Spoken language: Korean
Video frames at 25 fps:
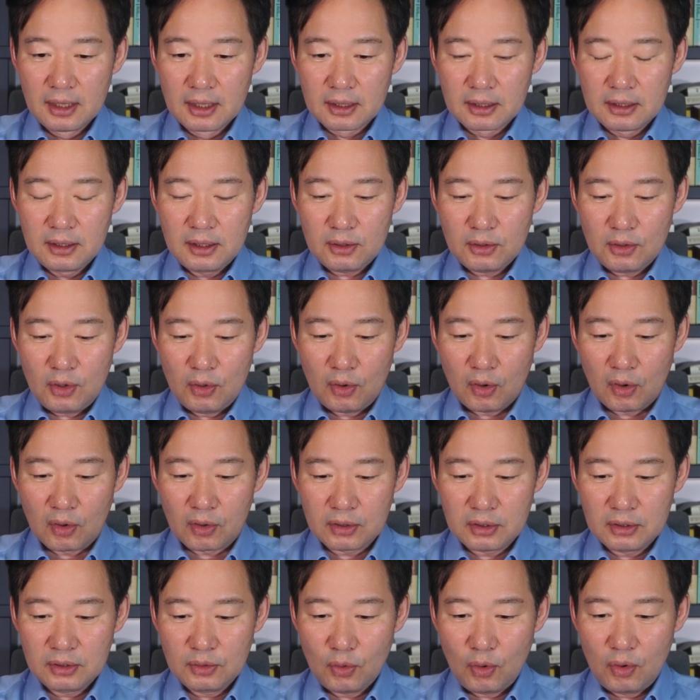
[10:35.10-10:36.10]

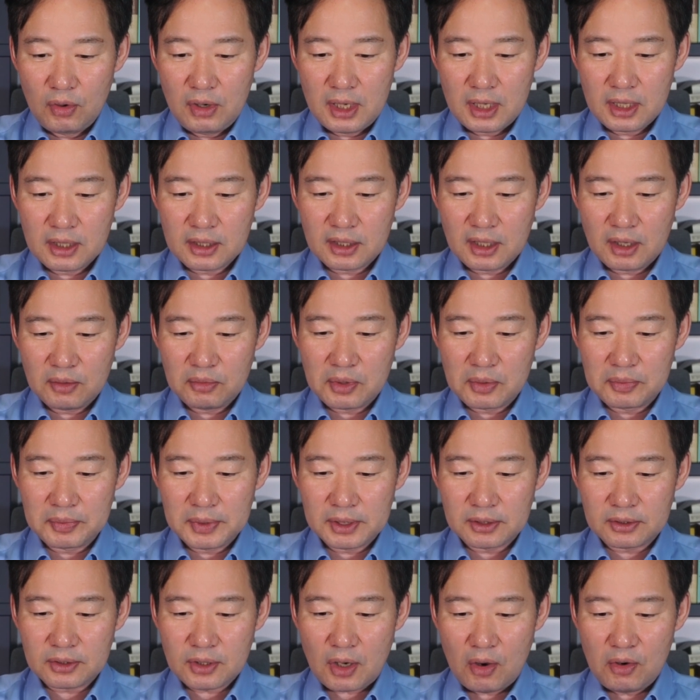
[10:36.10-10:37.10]
그리고 그 올린 글에
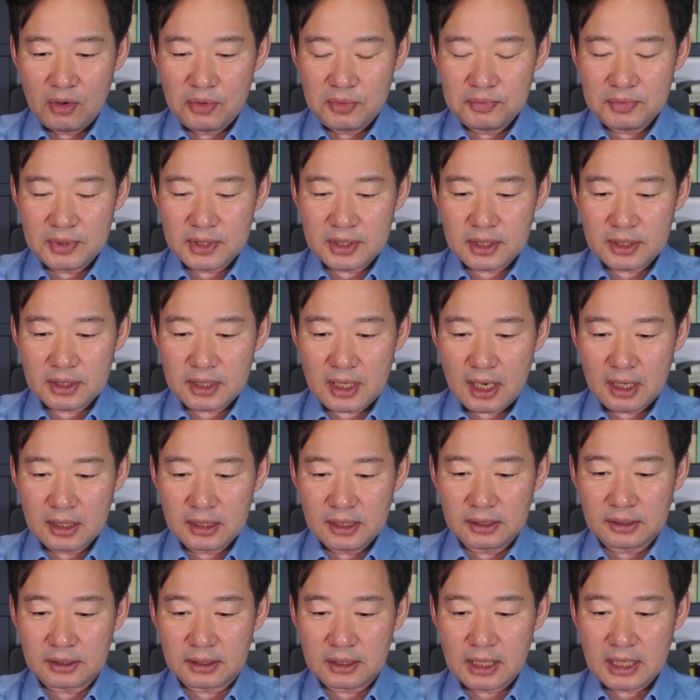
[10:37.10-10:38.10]
보면 처음
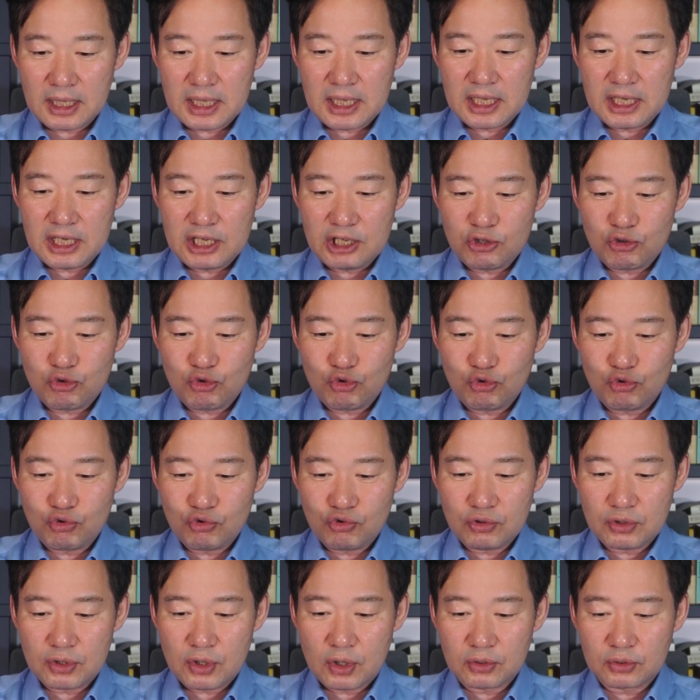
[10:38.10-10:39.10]
시작은
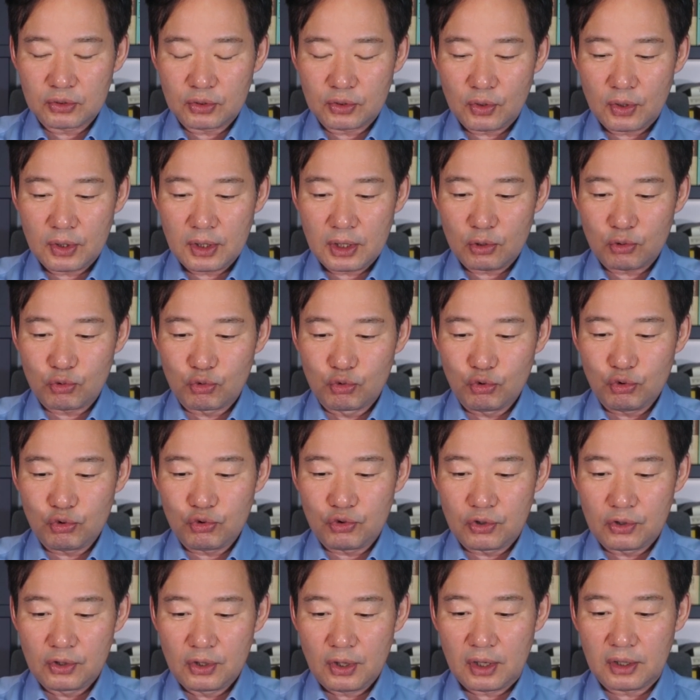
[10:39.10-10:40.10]
2주 정도의
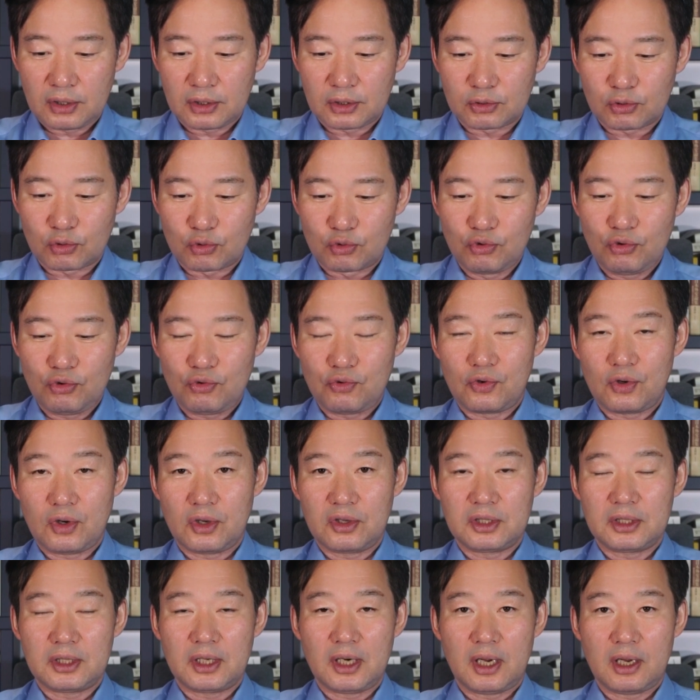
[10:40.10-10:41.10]
굿런,
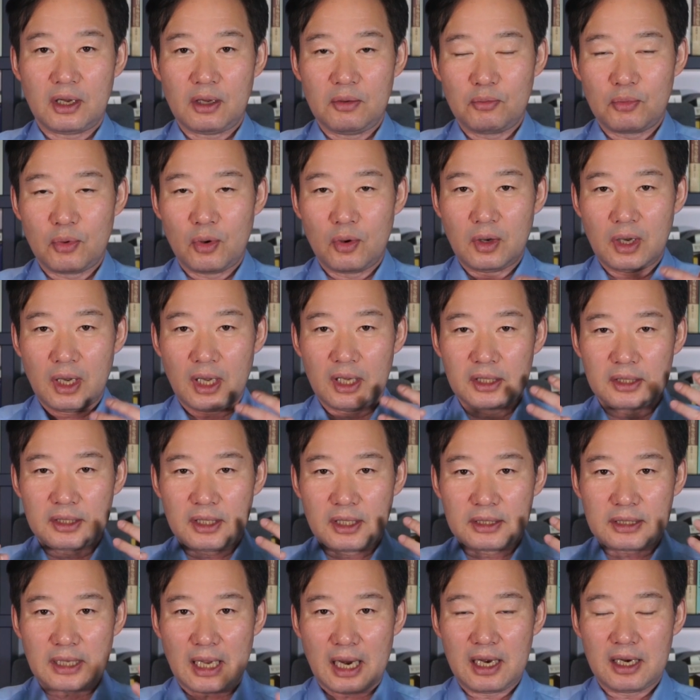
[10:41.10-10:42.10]
굿런이라는 건 뭔가
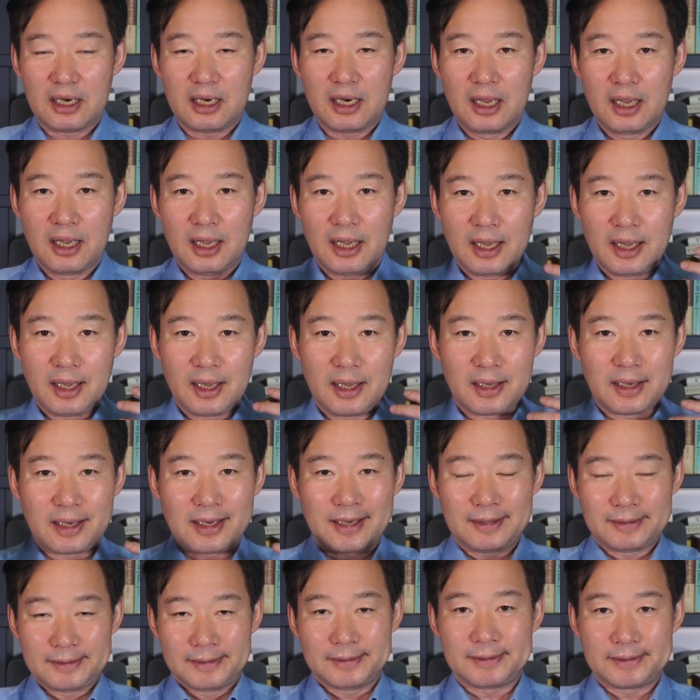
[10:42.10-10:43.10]
이제 잘, 에,
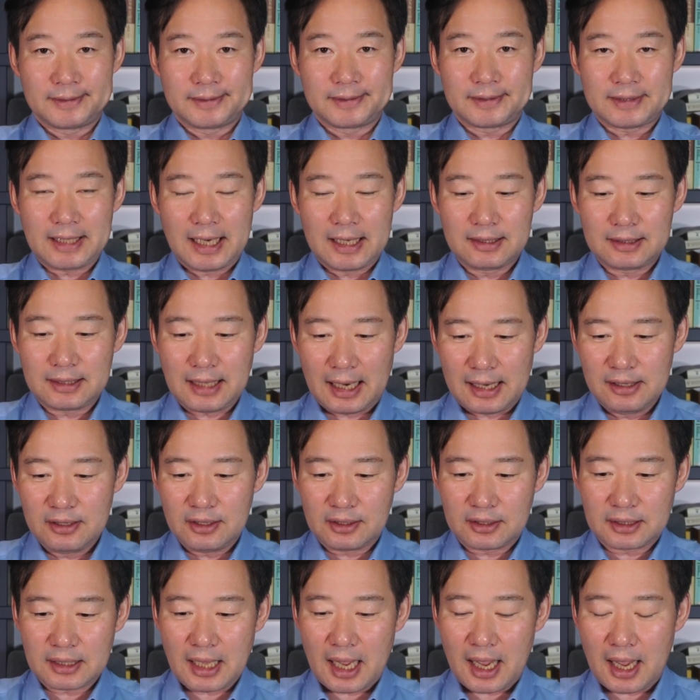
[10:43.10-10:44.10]
음, 잘
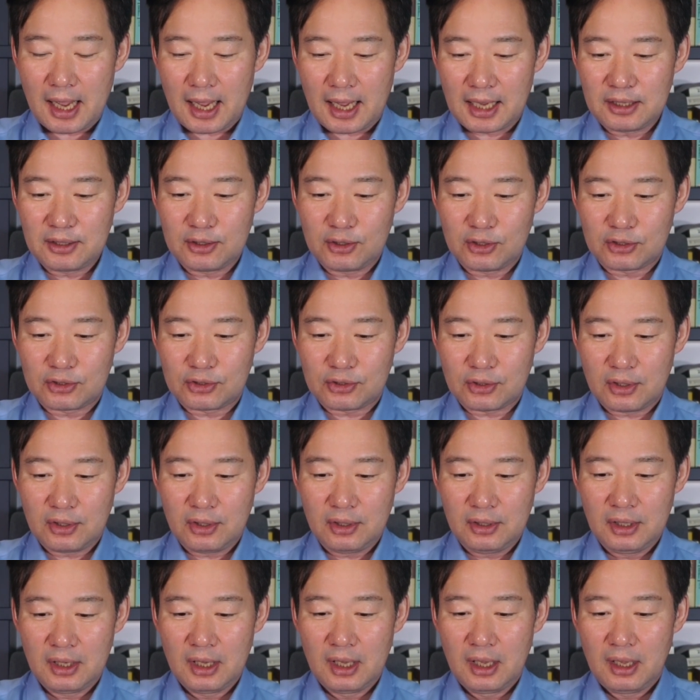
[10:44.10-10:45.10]
달렸다 하는
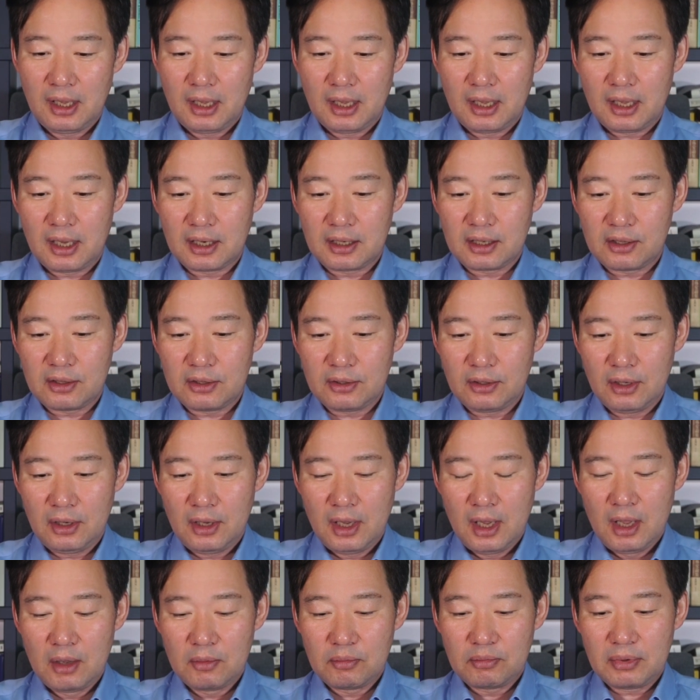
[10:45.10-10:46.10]
거죠. 예,
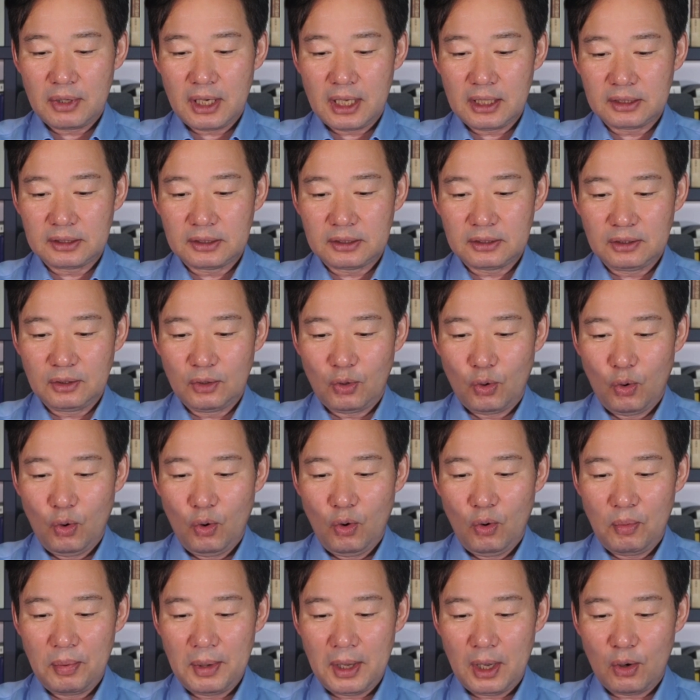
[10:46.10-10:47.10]
그래서 플러스
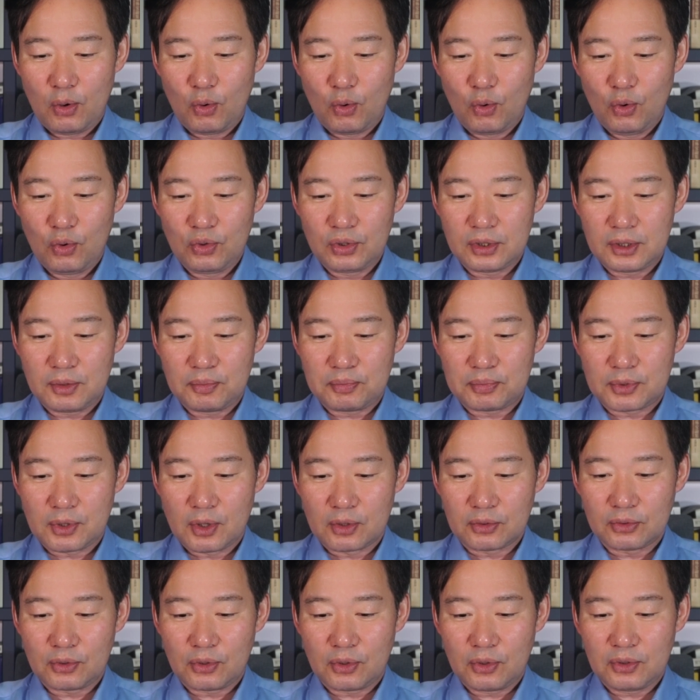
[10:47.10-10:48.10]
550
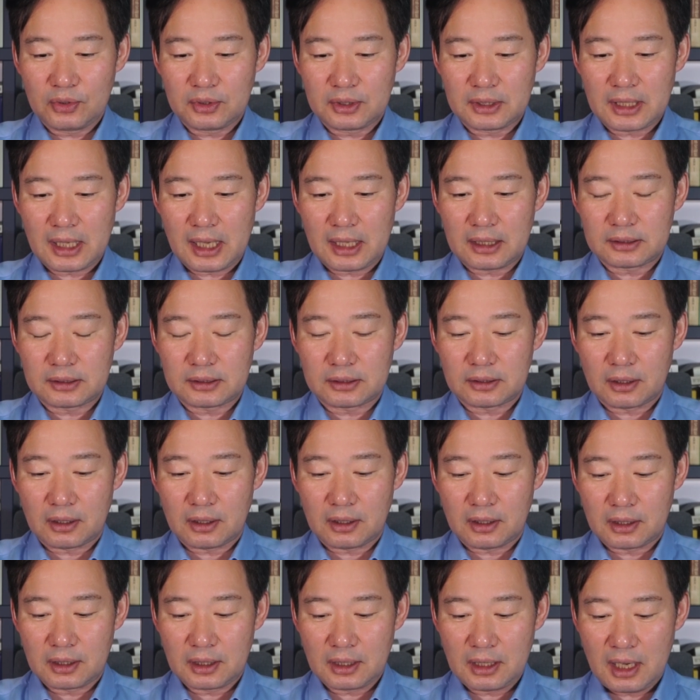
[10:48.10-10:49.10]
정도로
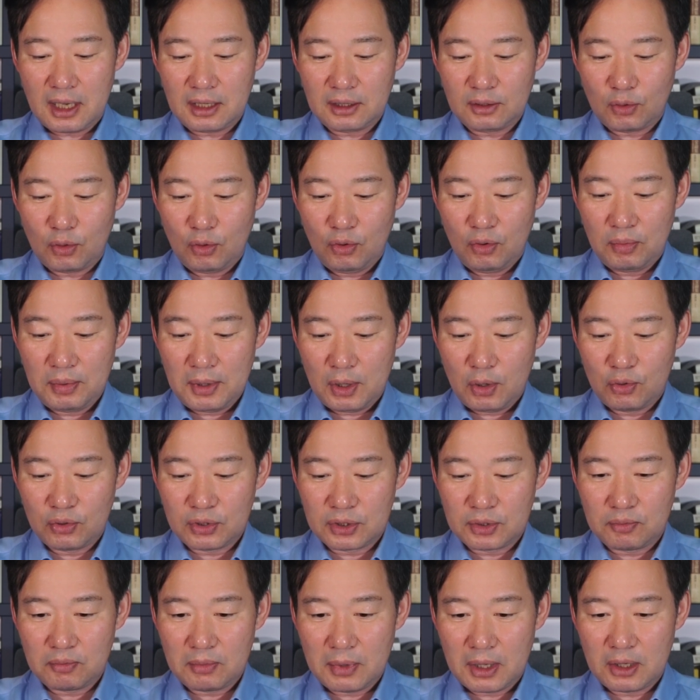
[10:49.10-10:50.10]
땄어. 그러니까 한
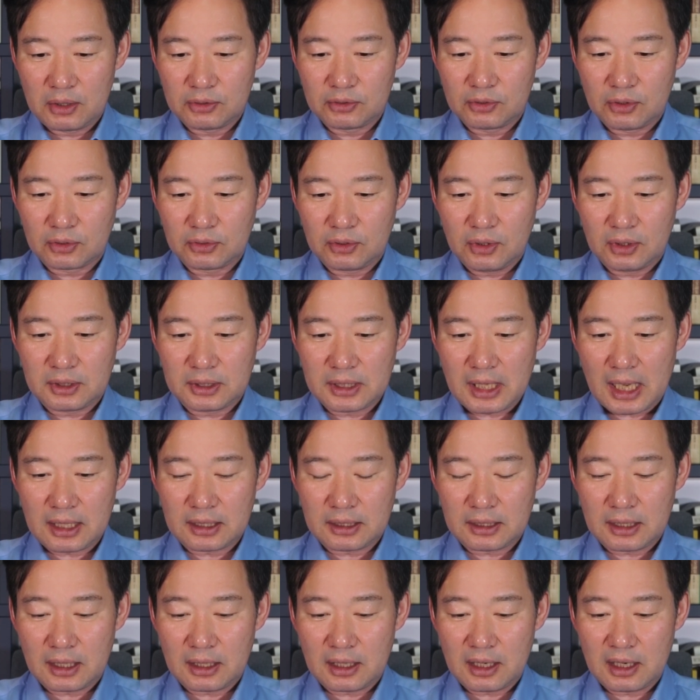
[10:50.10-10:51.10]
550만 원 정도
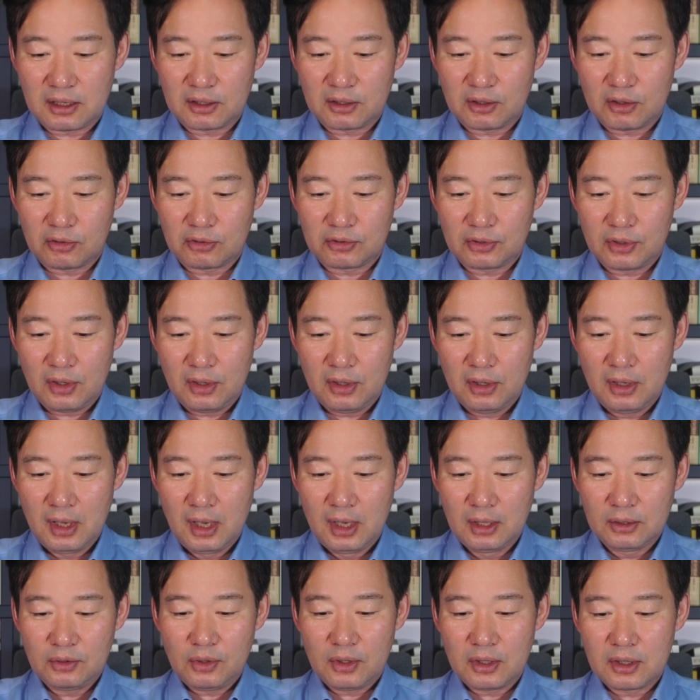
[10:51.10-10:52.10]
땄다라는 거고요.
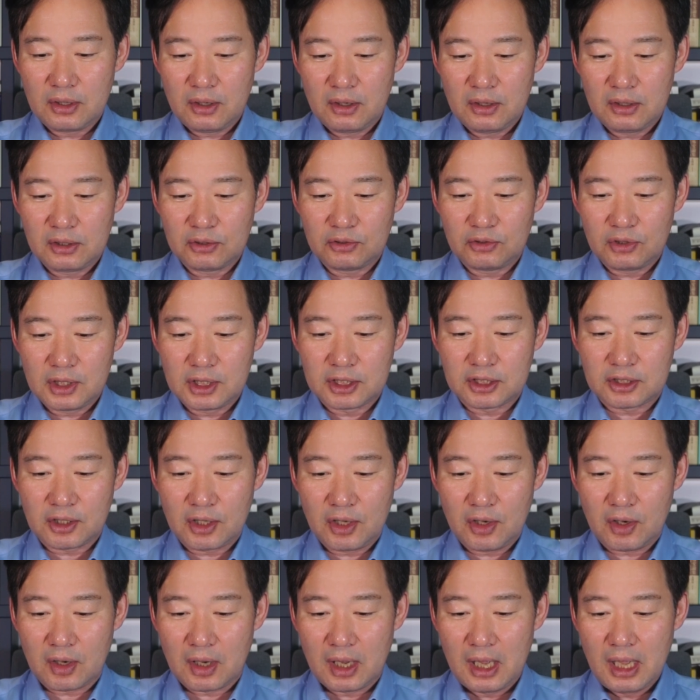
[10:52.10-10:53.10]
또 이런 글도
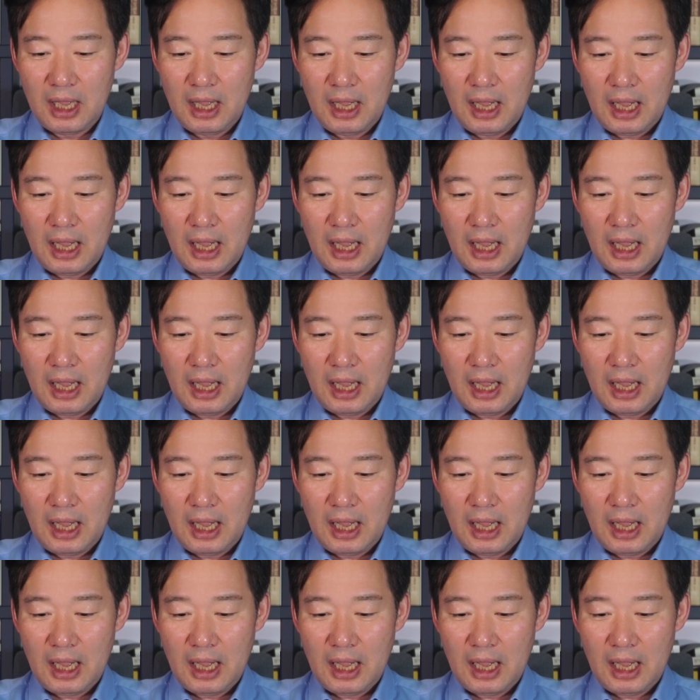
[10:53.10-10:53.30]
있어요.